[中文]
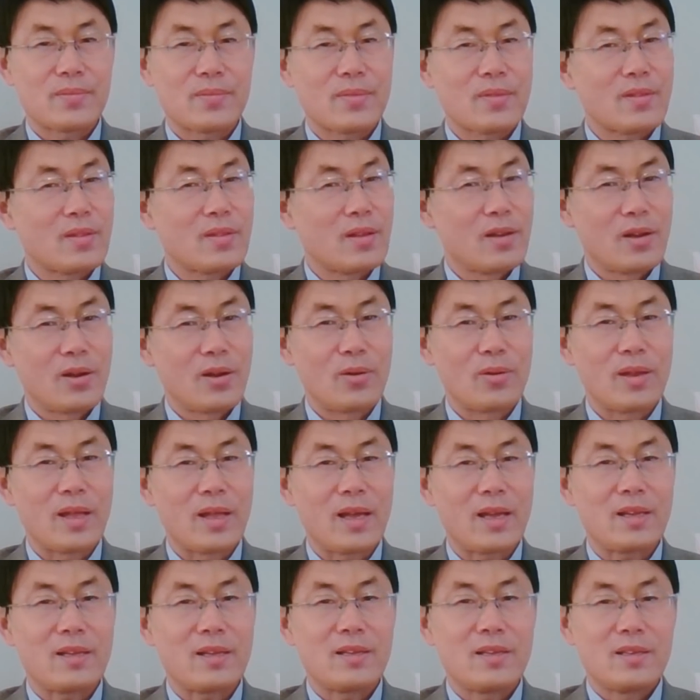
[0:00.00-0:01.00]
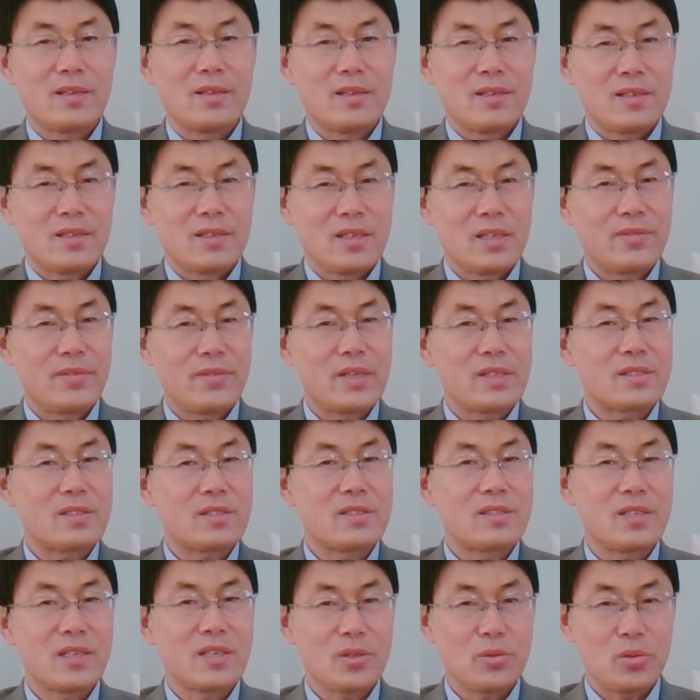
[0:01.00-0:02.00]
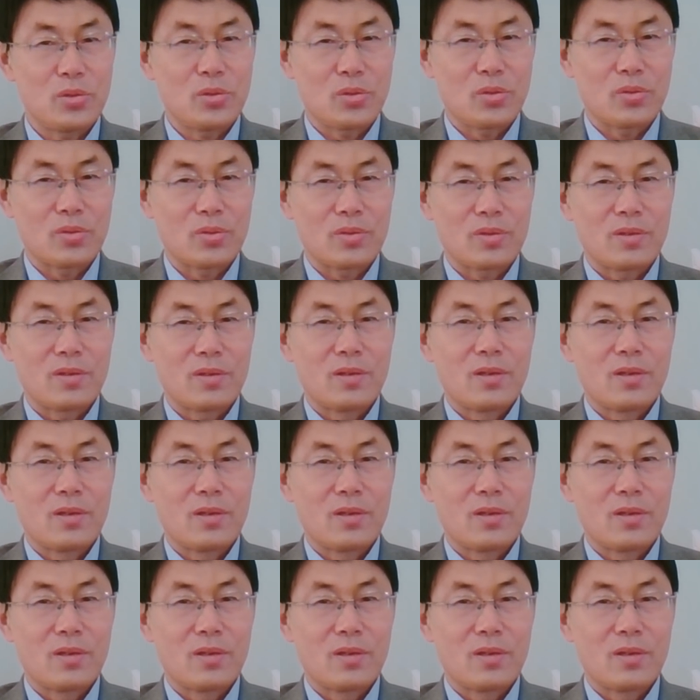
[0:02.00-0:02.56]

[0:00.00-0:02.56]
后来。因为四清运动，